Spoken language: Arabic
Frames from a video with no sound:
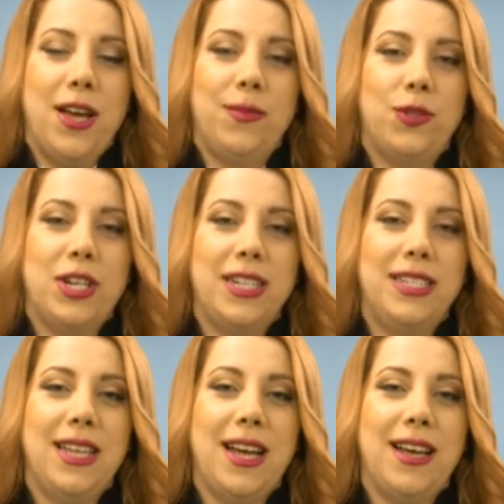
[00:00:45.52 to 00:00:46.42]

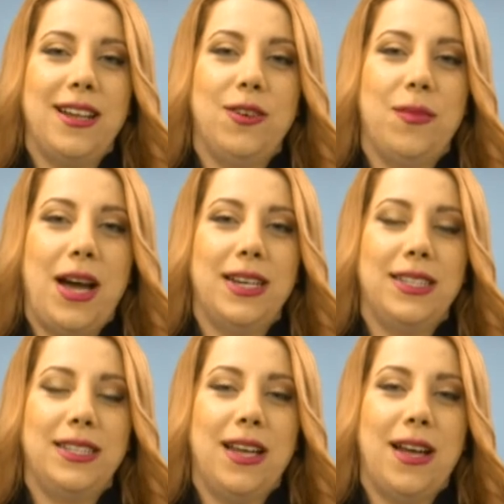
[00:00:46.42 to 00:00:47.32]
مشاهدينا اليوم
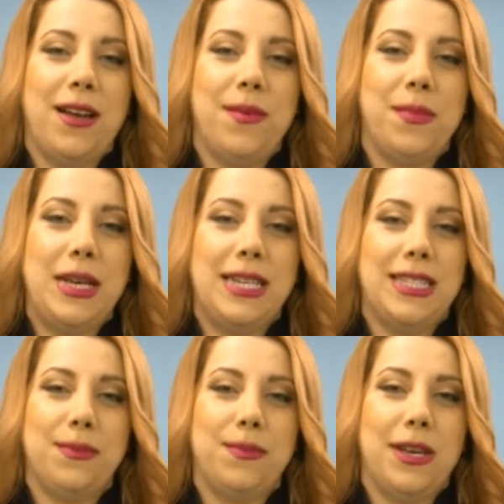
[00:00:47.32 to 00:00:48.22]
حلقتنا
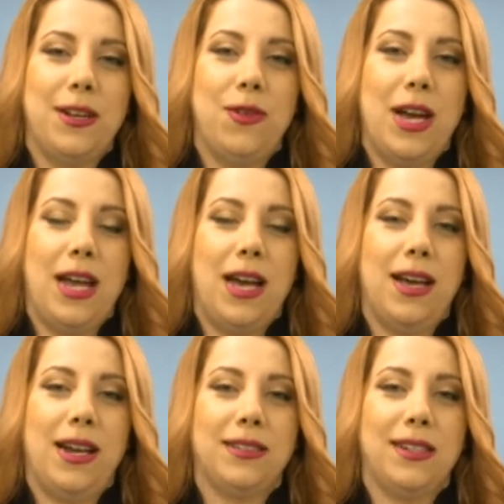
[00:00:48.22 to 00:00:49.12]
مميزة بما انه
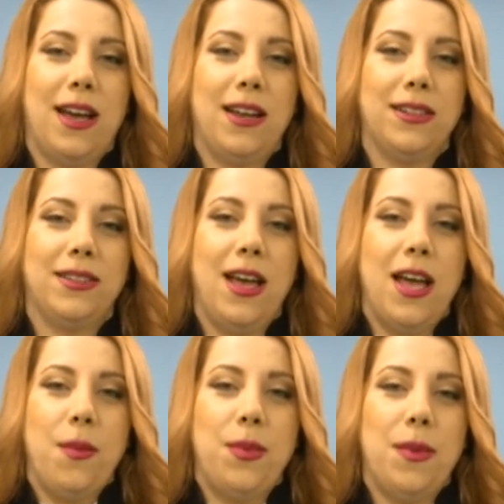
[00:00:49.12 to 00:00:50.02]
هالحلقة رح تنعرض
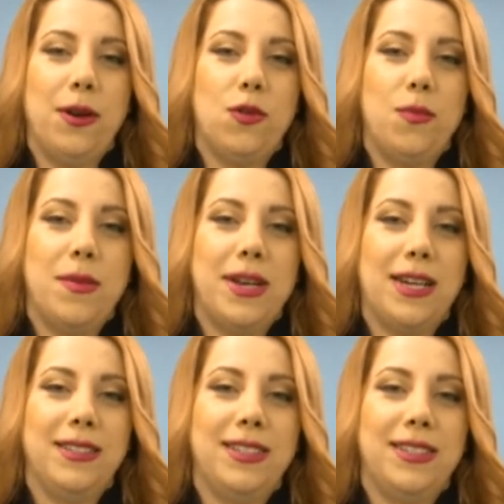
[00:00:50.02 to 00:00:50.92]
بمقربة من
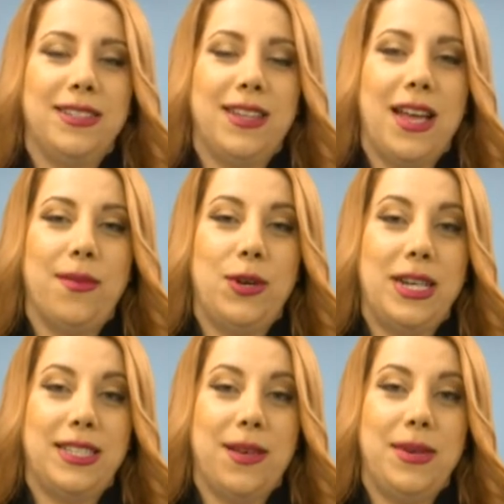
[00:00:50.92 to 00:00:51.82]
عدة
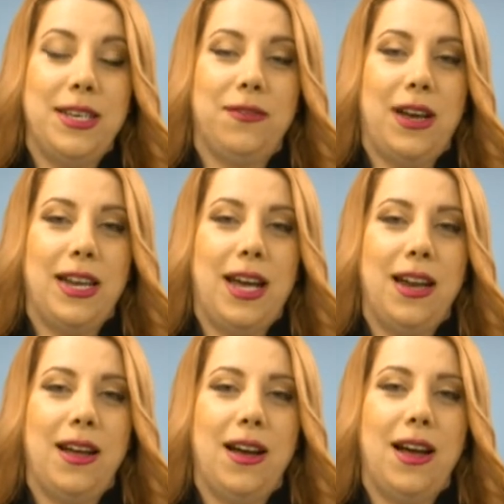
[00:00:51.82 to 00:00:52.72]
مناسبات
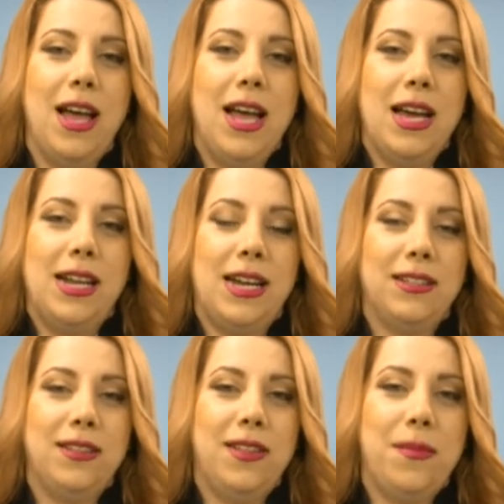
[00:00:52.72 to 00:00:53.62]
فهالحلقة رح
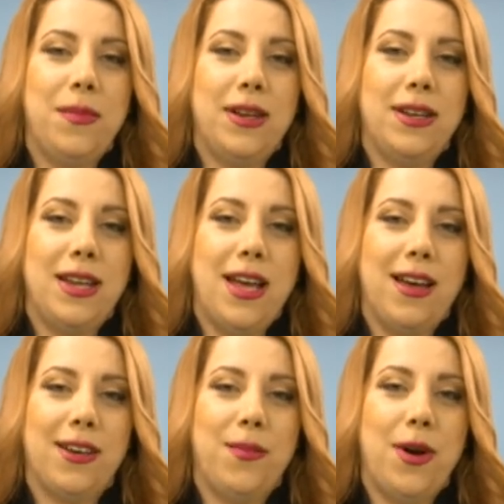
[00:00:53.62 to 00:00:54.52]
تتضمن
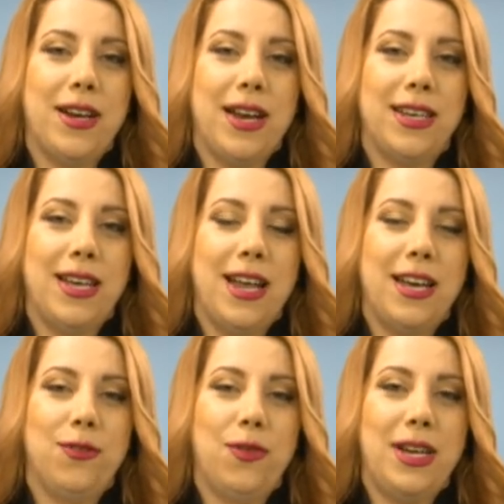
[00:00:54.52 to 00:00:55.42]
اخبار عن كل
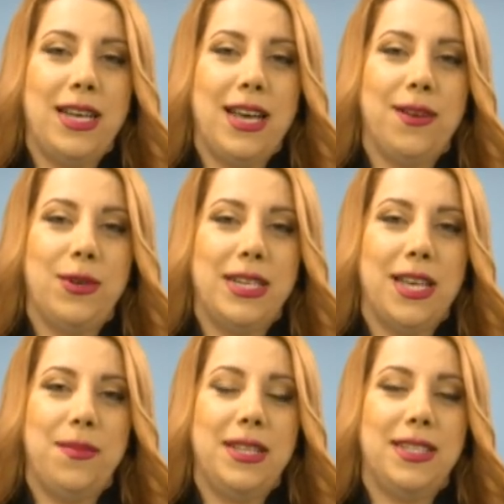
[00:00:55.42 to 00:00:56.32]
هدول
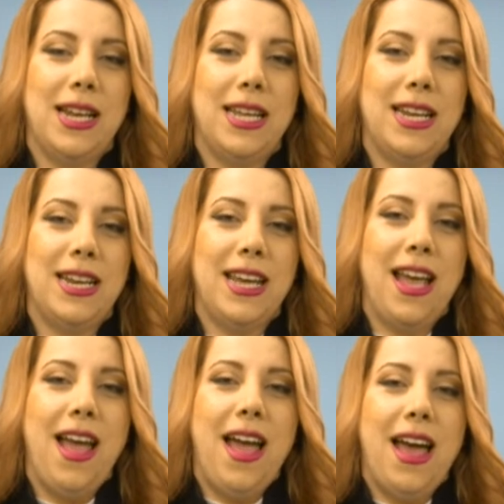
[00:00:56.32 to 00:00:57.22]
المناسبات يلي هن
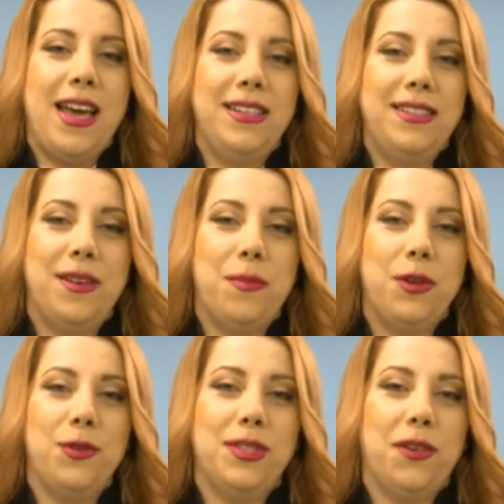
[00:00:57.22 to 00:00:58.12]
عيد
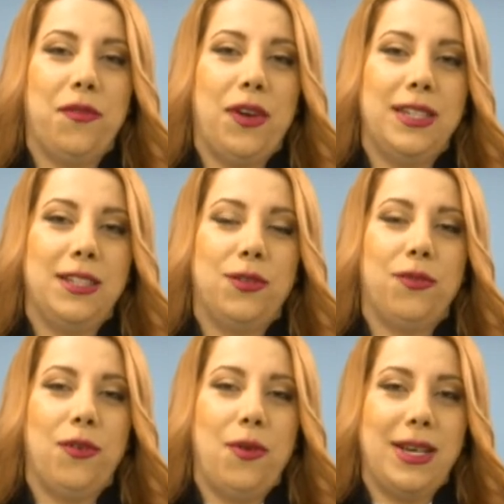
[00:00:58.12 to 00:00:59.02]
مار يوسف عيد
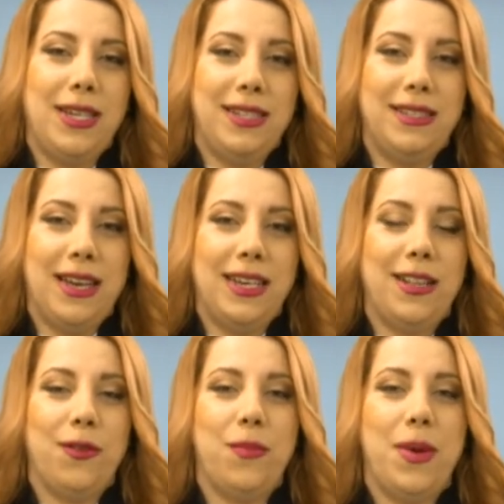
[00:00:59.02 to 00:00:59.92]
الطفل واكيد
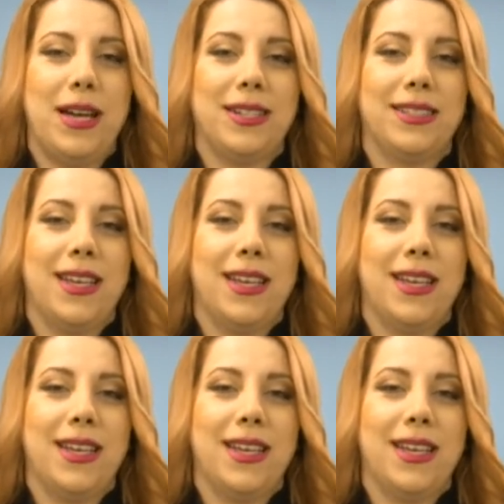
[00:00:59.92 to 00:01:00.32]
عيد الامهات